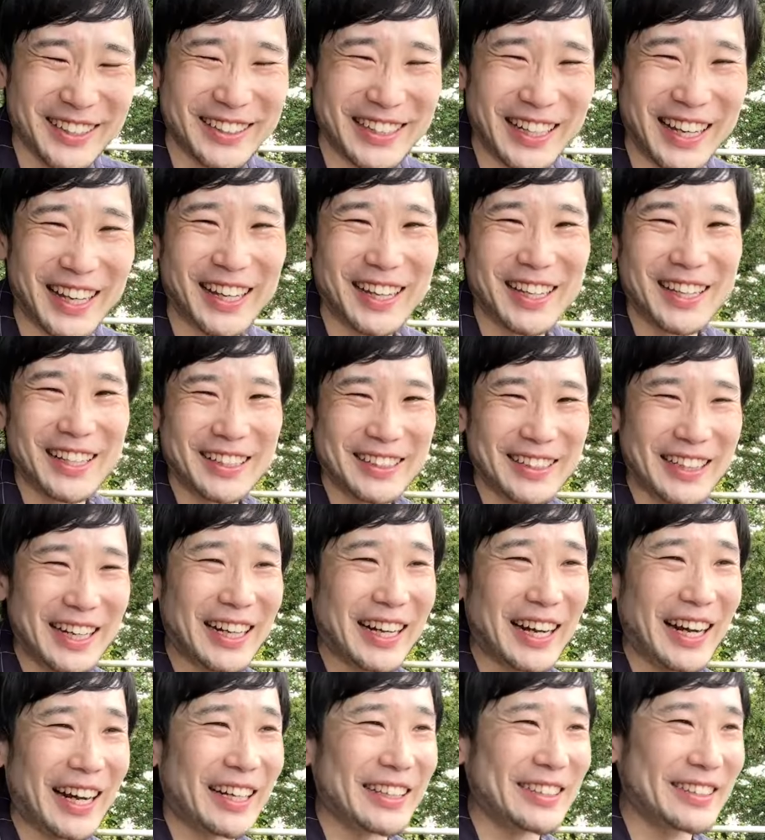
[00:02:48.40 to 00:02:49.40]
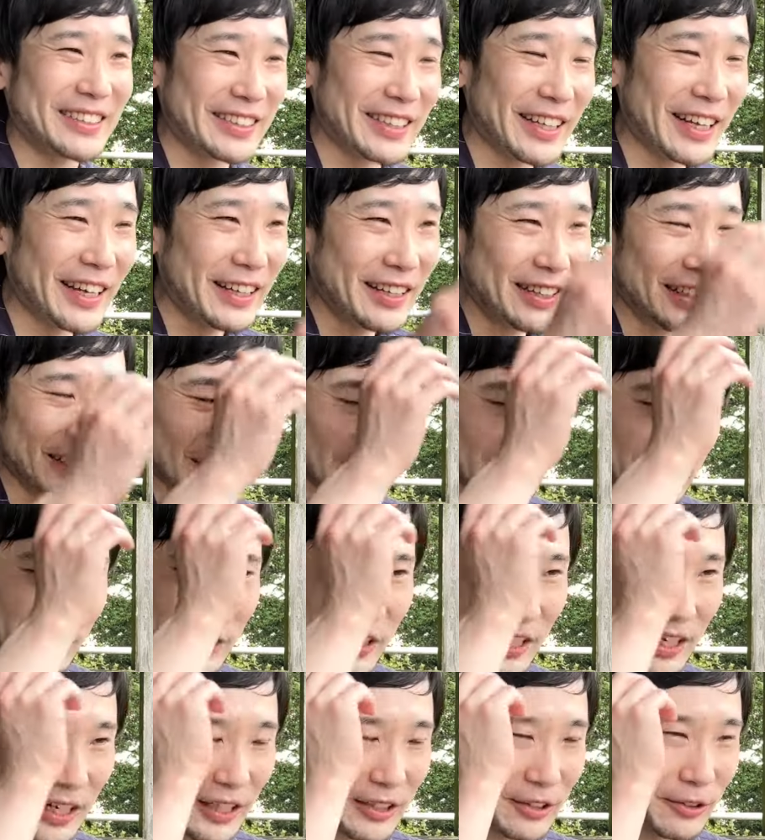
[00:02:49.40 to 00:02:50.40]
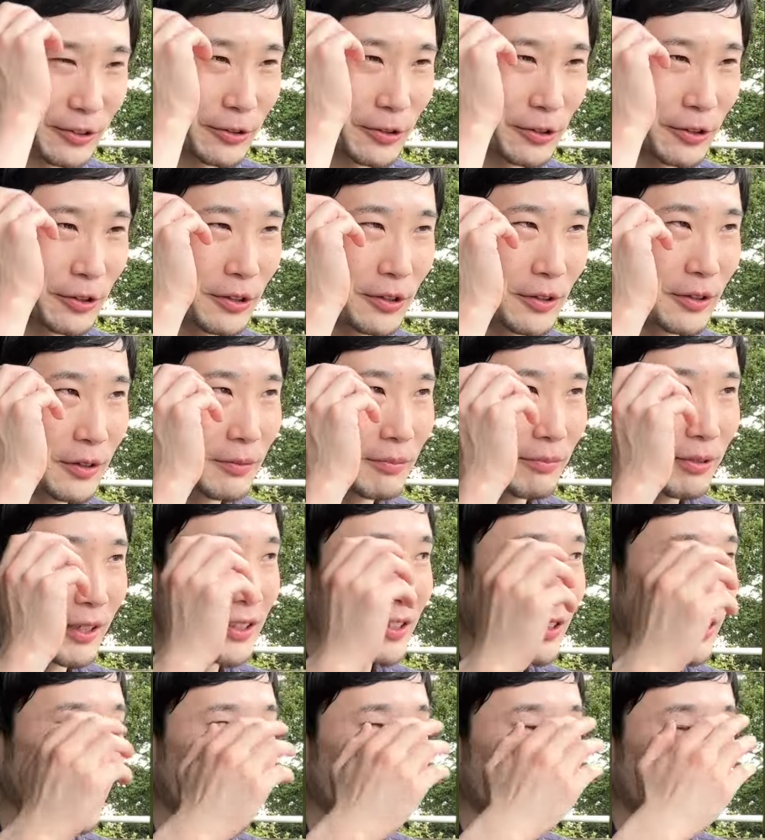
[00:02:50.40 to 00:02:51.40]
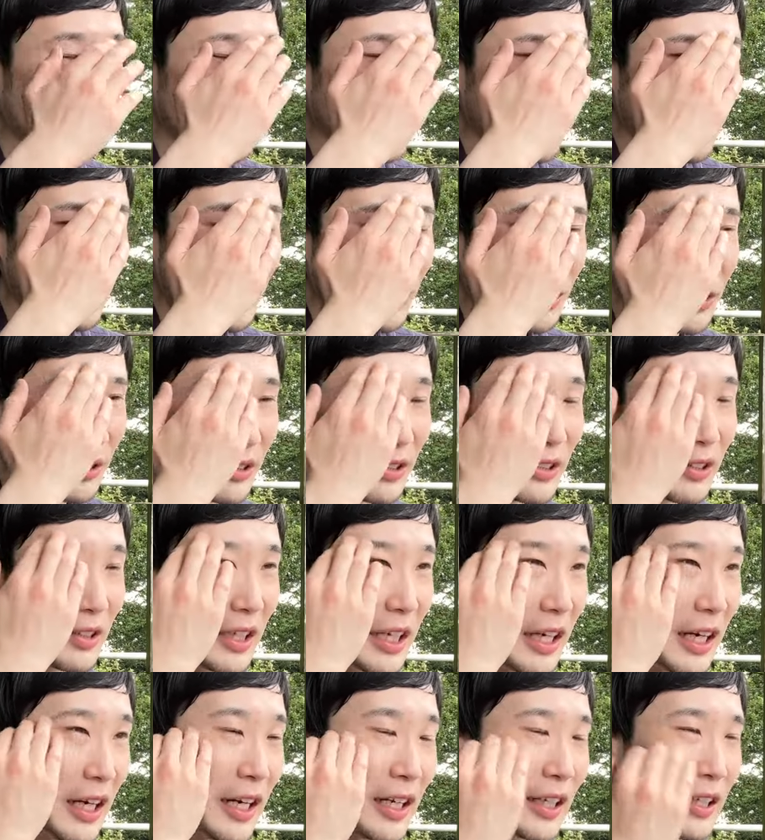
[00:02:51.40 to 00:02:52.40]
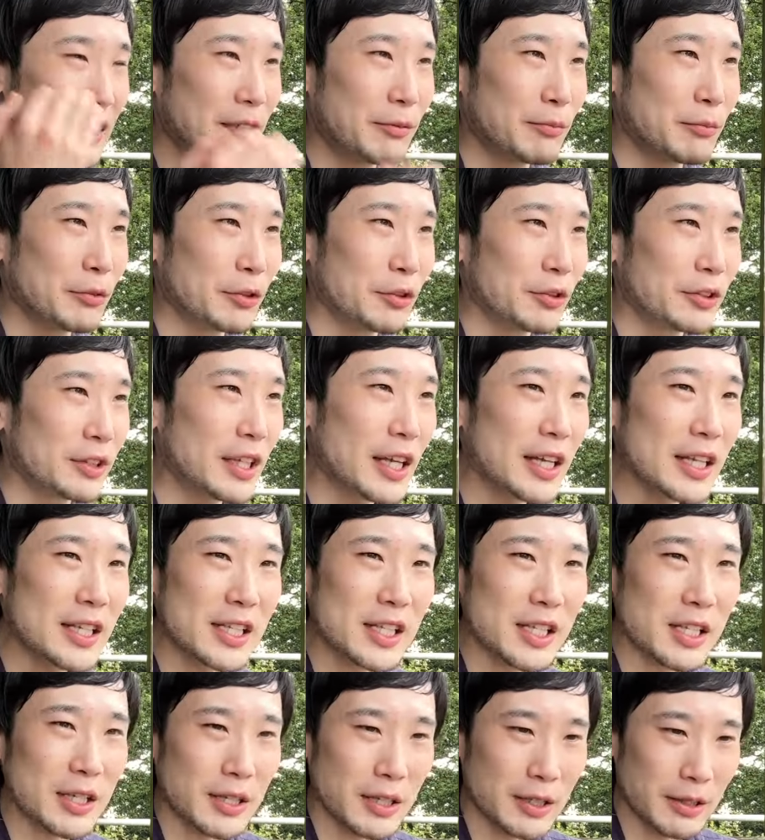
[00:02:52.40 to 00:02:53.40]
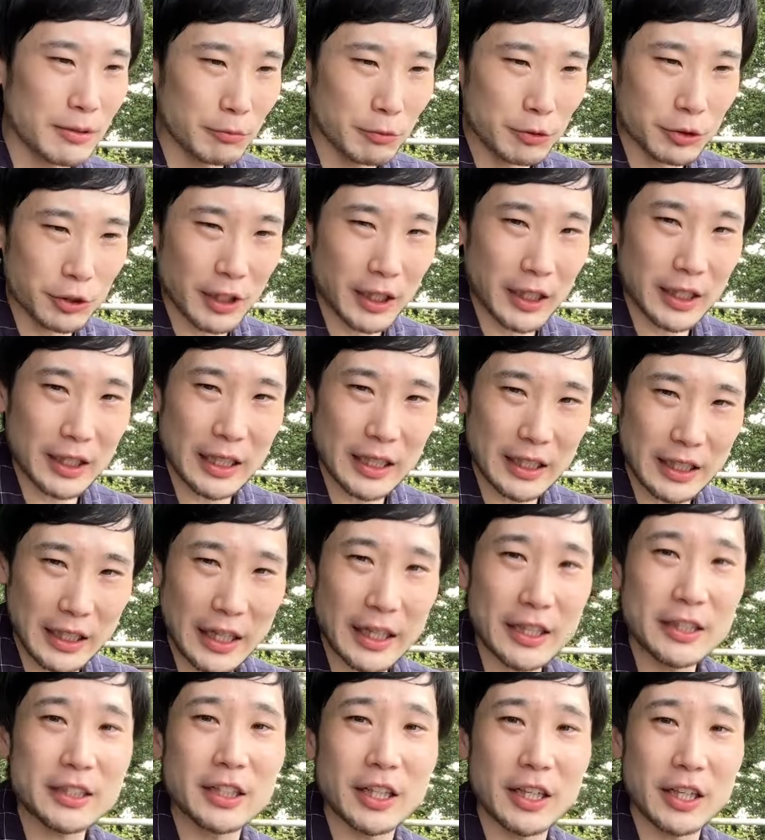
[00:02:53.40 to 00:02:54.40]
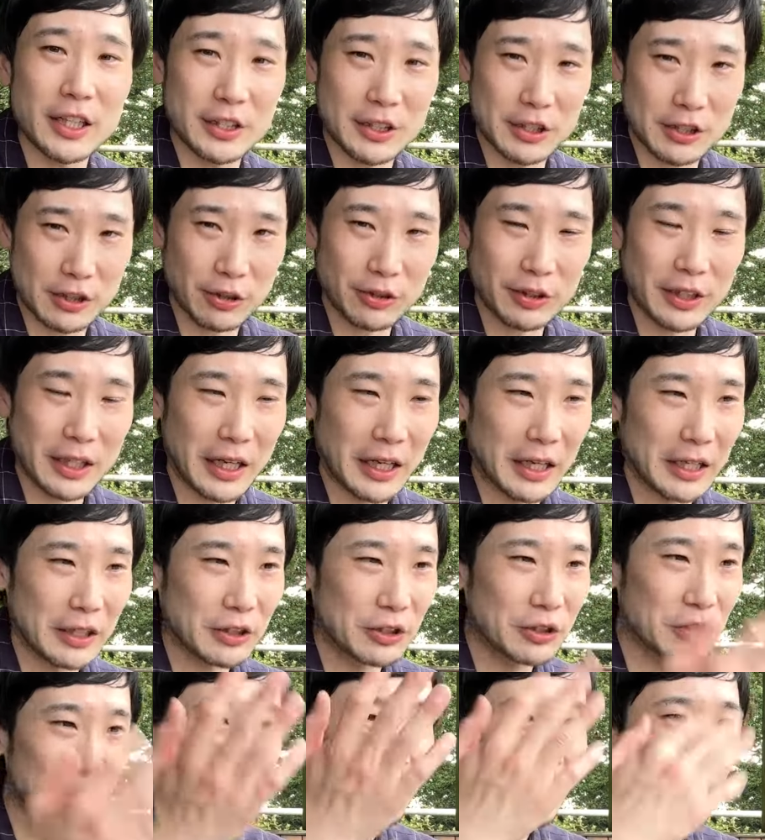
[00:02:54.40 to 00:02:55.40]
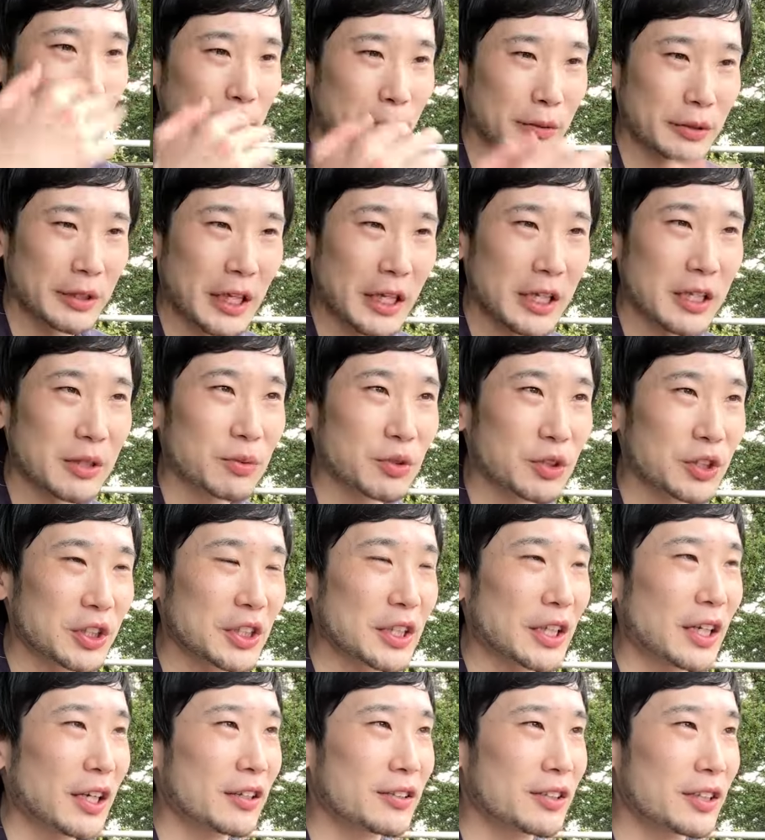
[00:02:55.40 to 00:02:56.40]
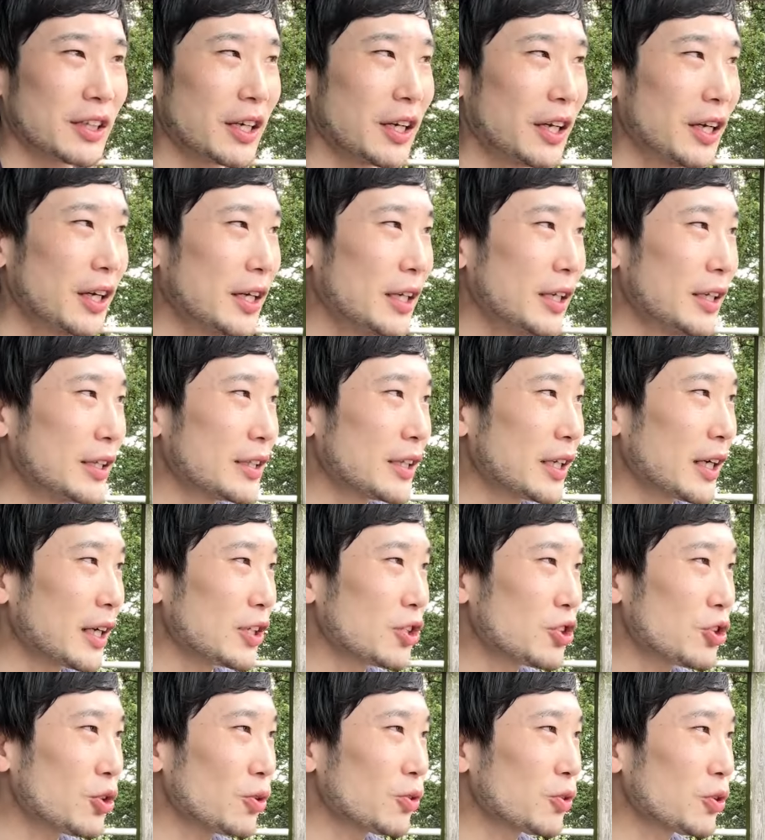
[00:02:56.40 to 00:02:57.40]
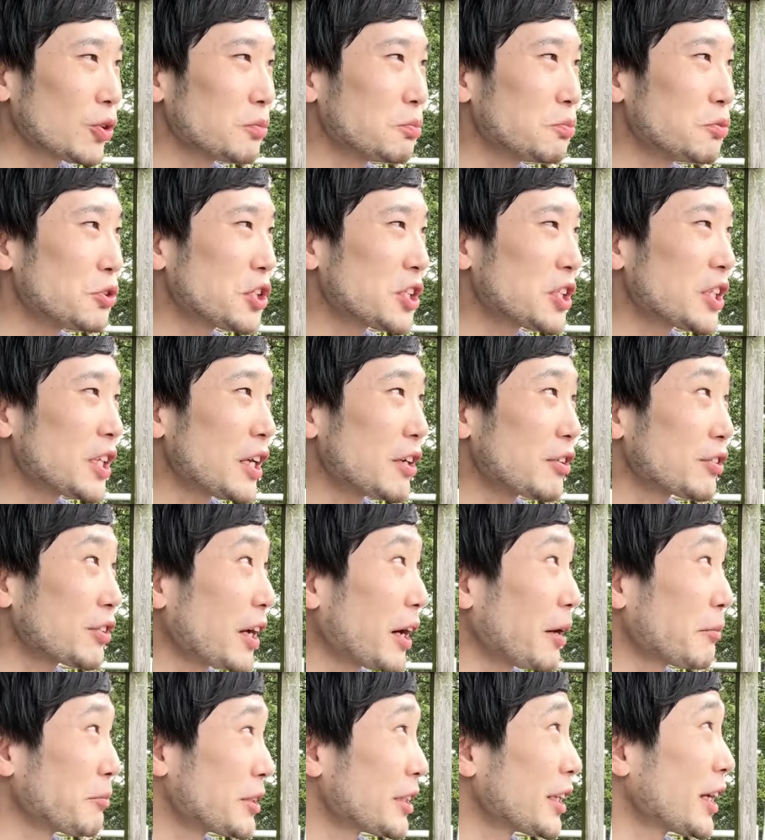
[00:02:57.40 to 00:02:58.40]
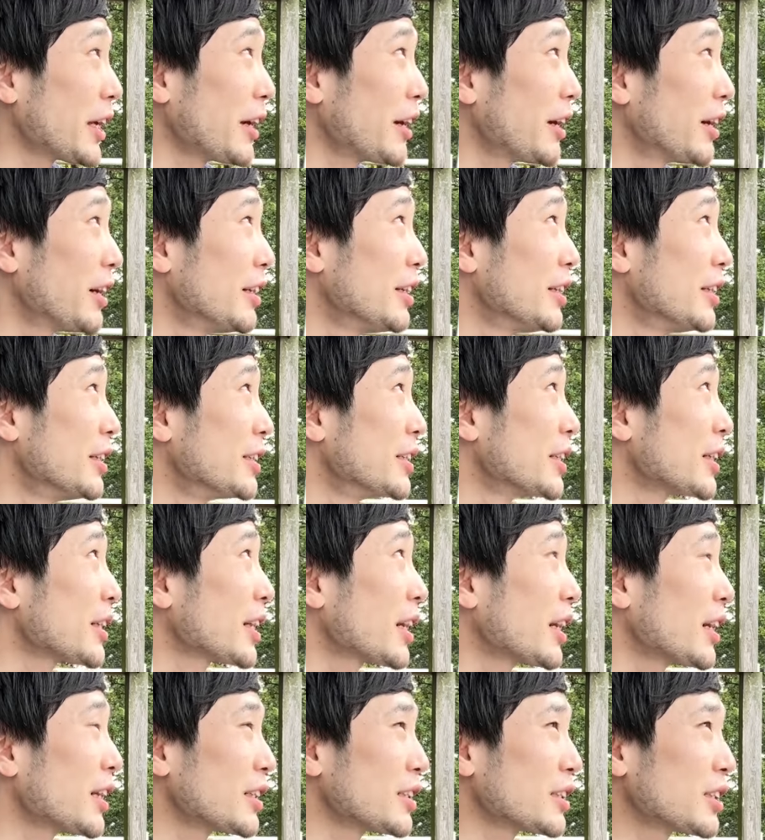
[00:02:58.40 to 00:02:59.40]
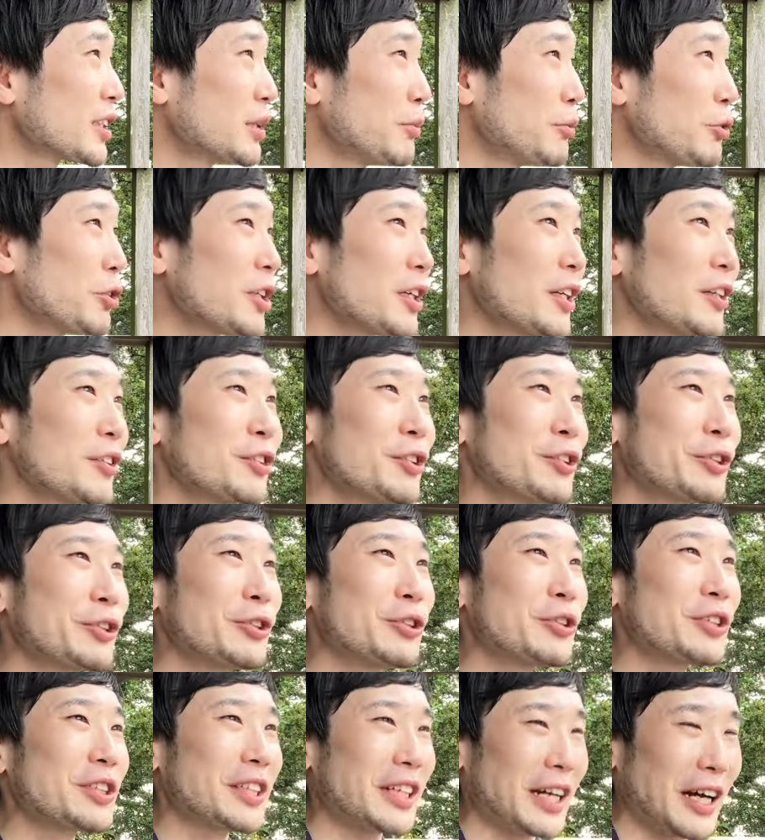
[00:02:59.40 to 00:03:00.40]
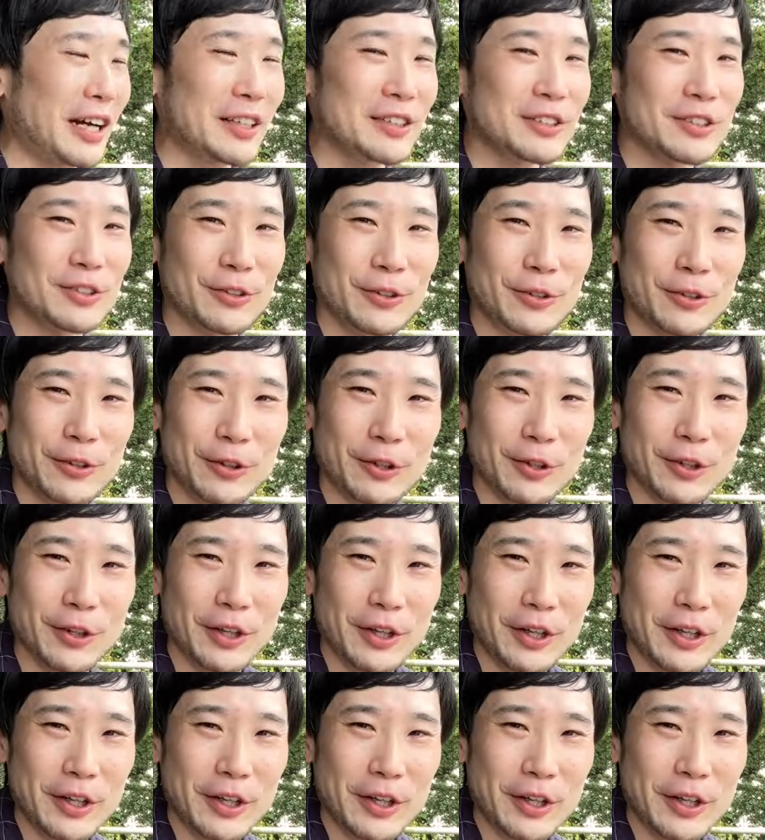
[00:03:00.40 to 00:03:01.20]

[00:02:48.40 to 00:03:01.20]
で、中入って。そしたら、その、バスが、もう電、もういや、入ってないんですよ。だからクーラーも何にも効いてなくて、なんかちょっと蒸してるな、みたいな。なんか気持ち悪い空気感。その、